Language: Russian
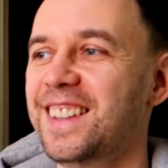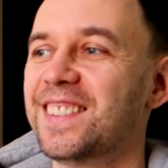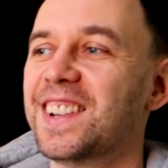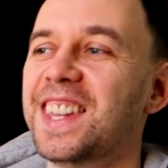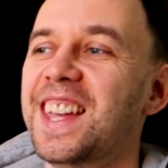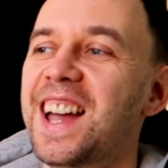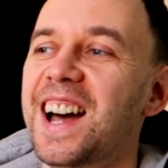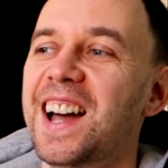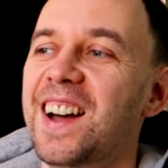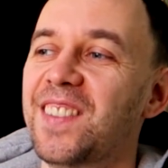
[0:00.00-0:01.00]
И вот
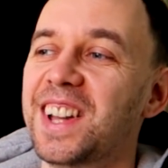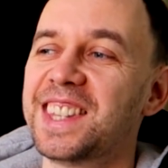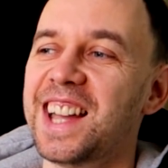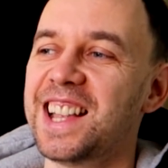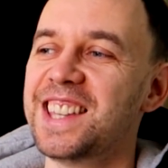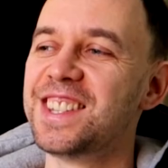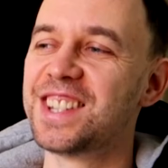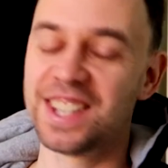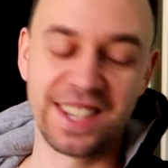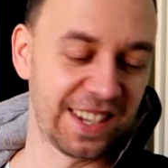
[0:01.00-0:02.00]

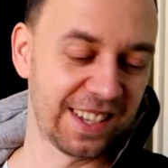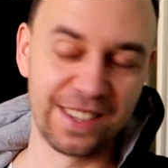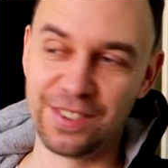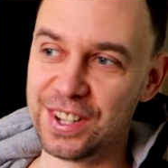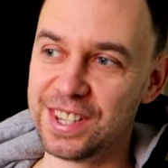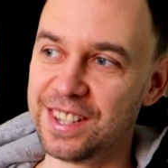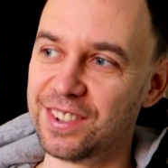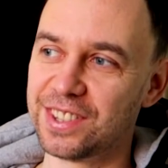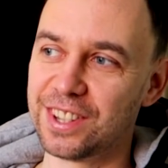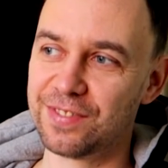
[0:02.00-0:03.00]
мандаринчик твой, если
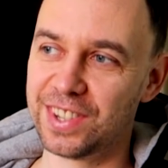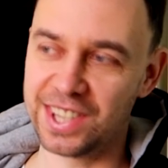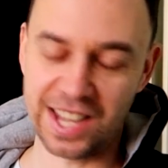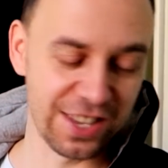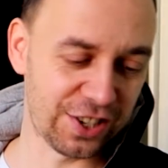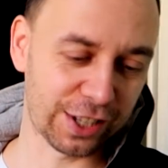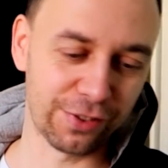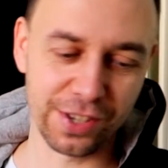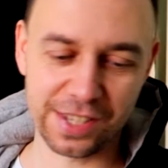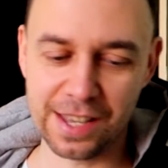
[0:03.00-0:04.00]
он тот мандаринчик
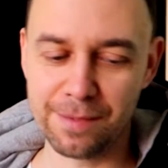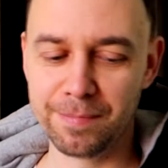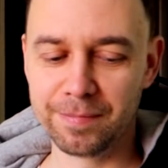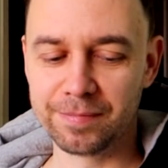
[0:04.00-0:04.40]
твой съем.